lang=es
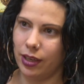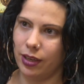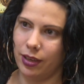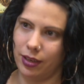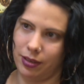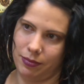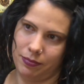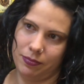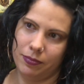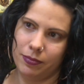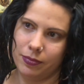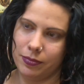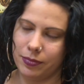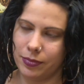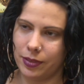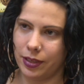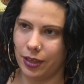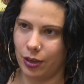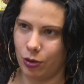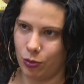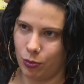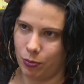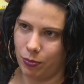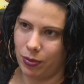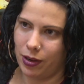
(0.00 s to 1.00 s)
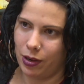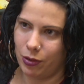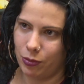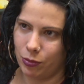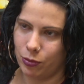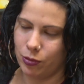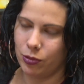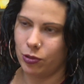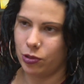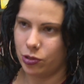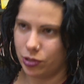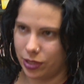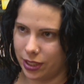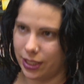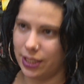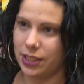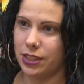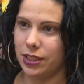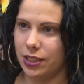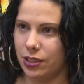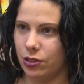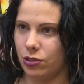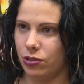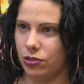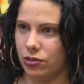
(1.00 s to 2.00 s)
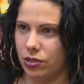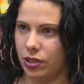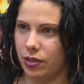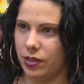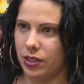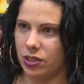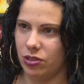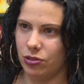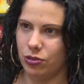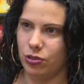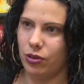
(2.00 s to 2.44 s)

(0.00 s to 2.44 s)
que, cumplan unos requisitos, ¿sabes?